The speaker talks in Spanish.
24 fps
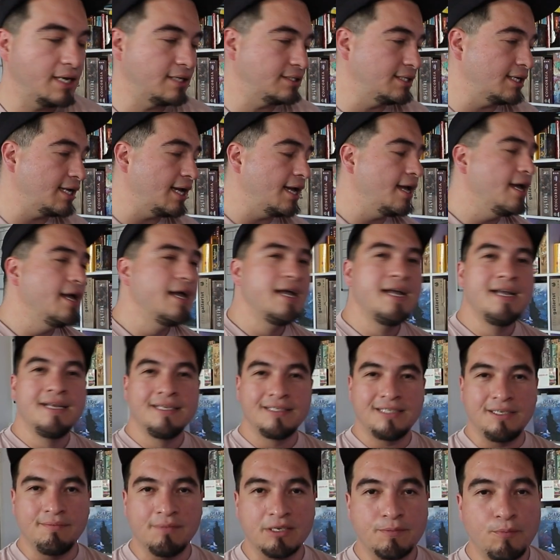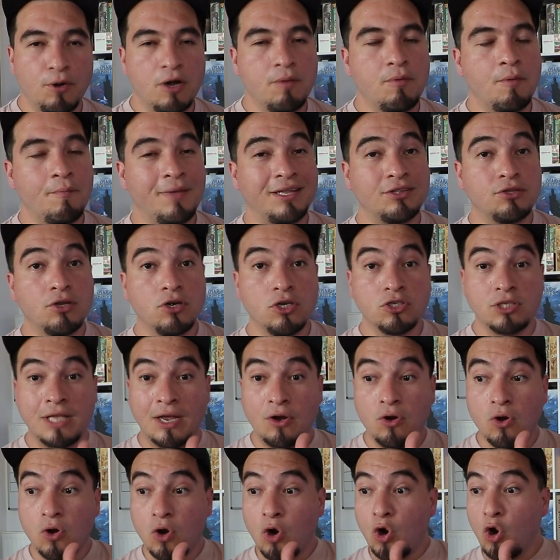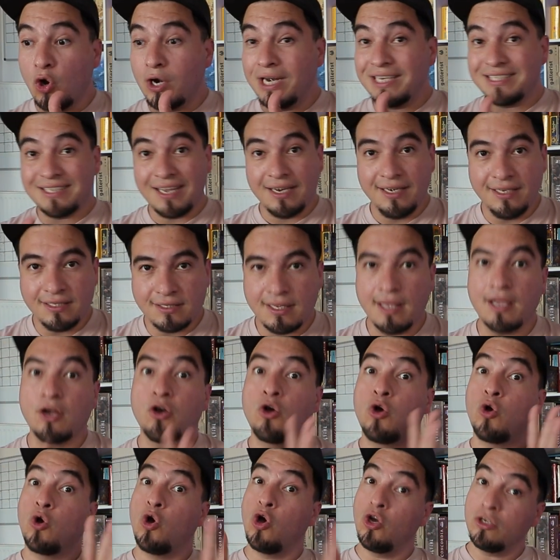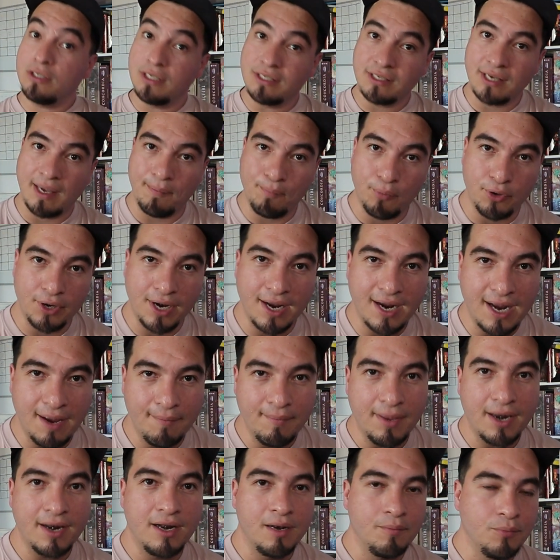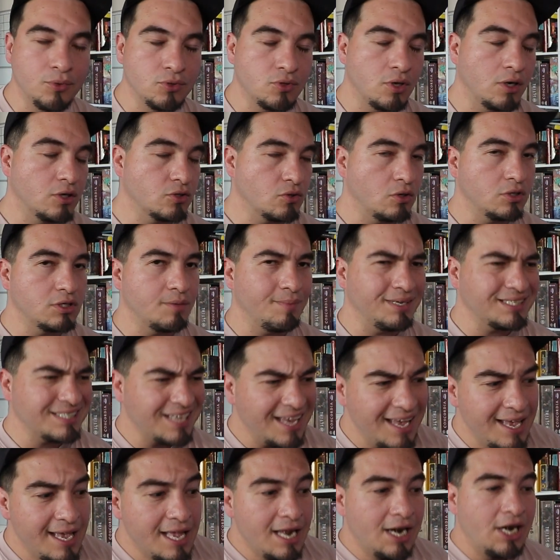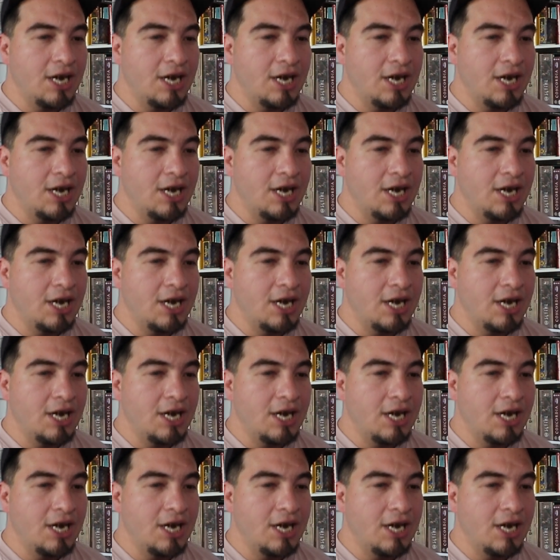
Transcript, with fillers: Así que sin más por el momento, los dejo con esta lista de cosas que podrían cambiar en el mundo de los juegos de mesa.